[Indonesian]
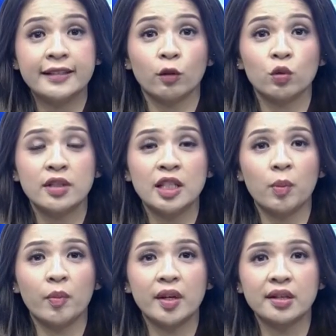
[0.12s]
satu sisi,
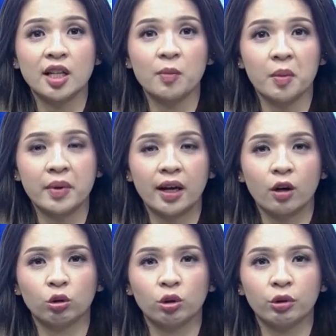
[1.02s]
pemirsa pabrikan
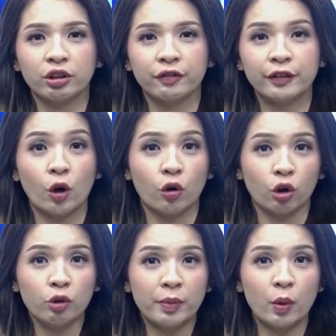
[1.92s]
otomotif
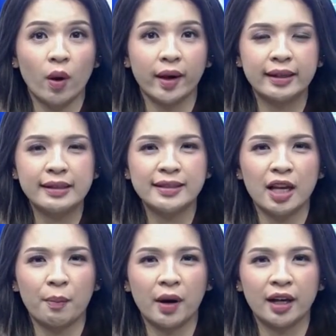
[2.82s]
Tiongkok BYD
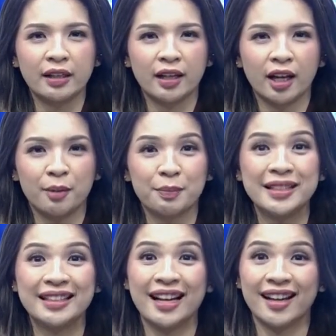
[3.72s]
siap menghadirkan
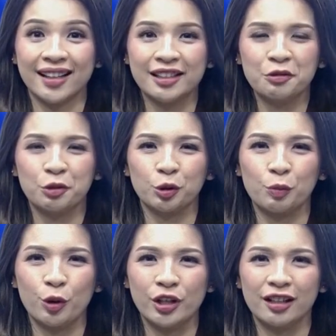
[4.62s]
penyegaran untuk
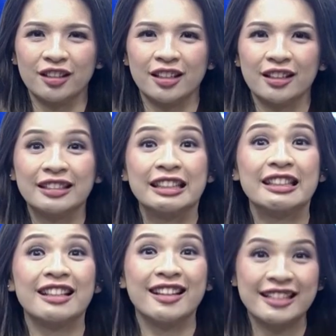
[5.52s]
model
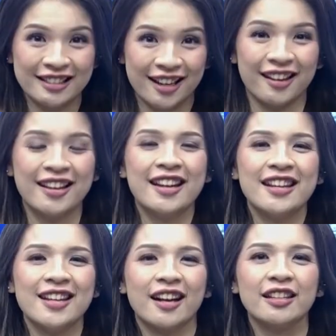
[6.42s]
terlarisnya,
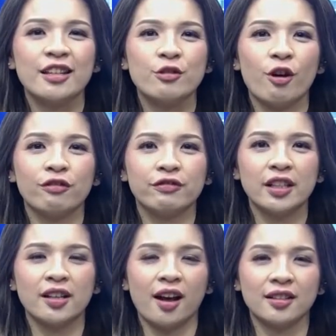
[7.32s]
yakni
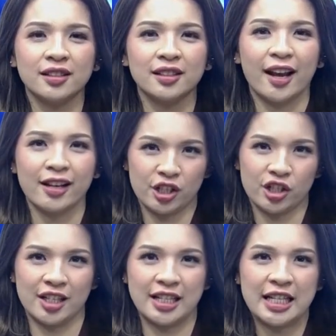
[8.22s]
Dolphin Honor
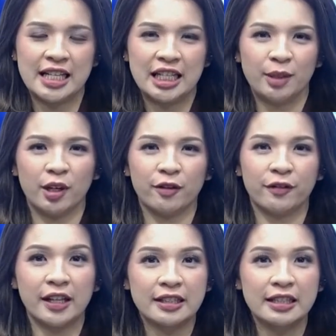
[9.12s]
Edition, di mana
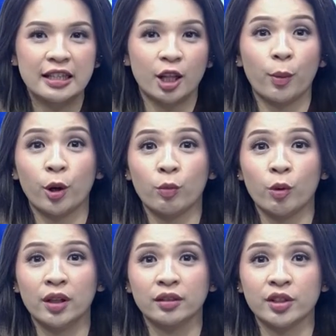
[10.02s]
versi terbaru
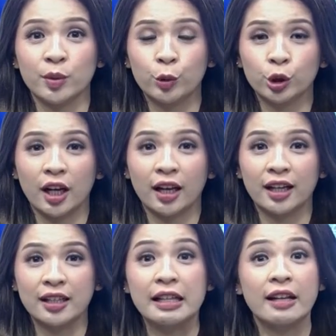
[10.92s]
mobil tersebut
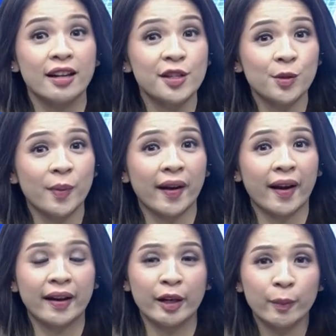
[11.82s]
akan dirilis pada
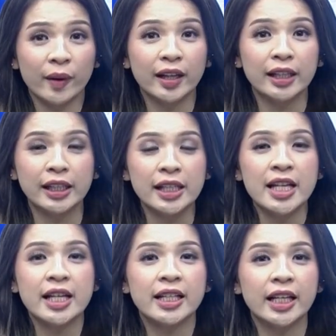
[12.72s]
akhir pekan ini
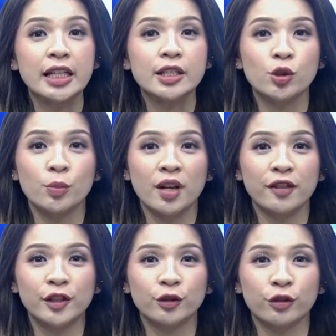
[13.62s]
dengan sejumlah
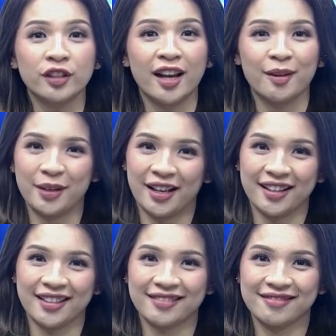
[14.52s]
fitur yang menarik.